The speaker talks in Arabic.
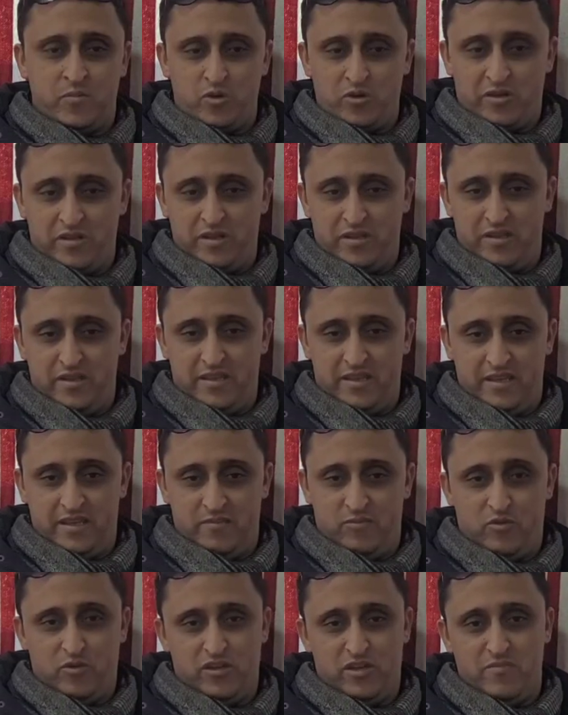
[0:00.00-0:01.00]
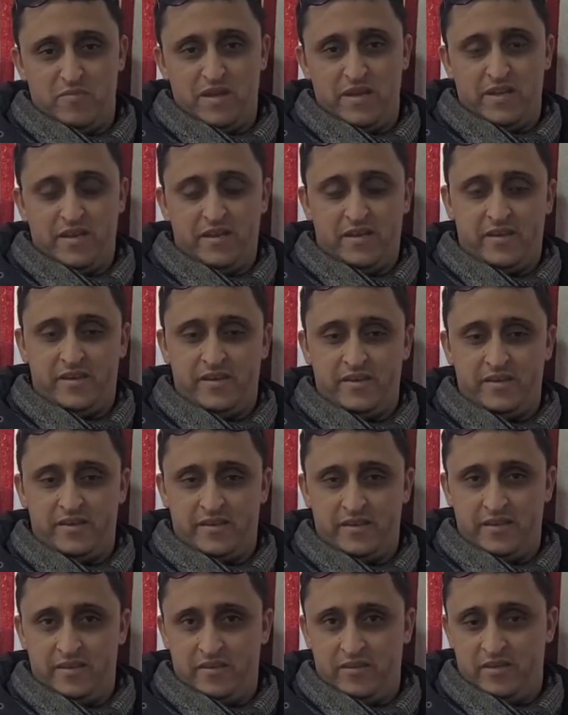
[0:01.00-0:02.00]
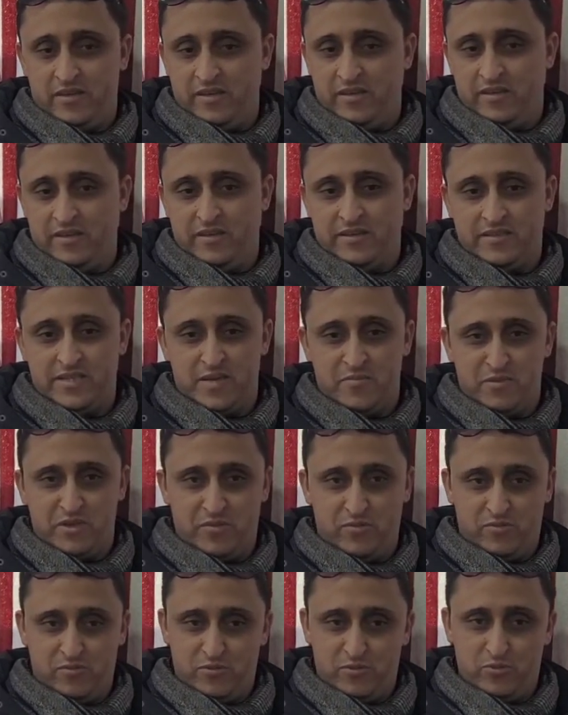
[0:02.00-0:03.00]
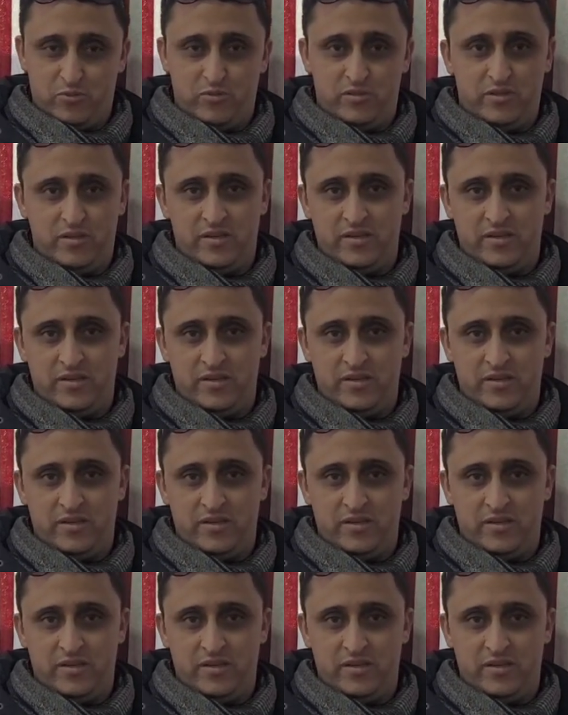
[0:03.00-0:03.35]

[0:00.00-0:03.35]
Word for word: مختنقي المقدمينك كيذك سمير بومسعود